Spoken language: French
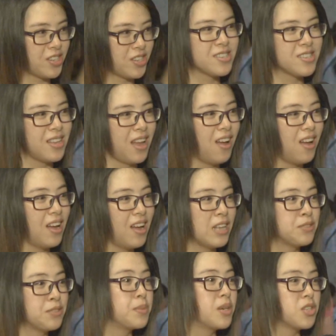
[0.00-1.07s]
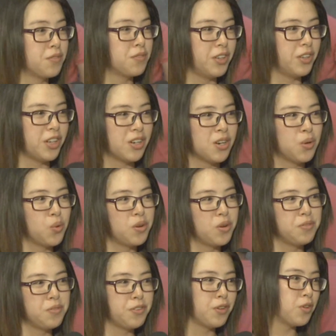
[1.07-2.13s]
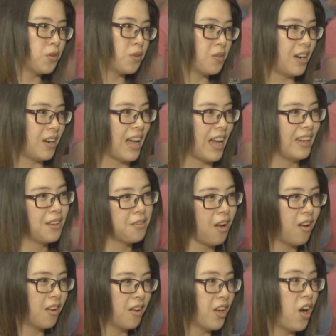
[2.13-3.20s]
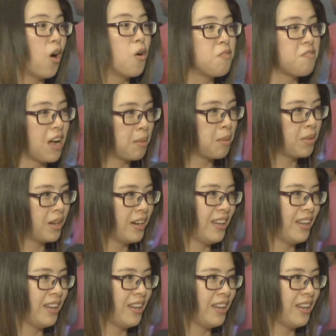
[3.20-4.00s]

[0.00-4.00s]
fait sentir comme une seule famille. C'est l'amour qui nous unit. C'est ça d'être chrétien.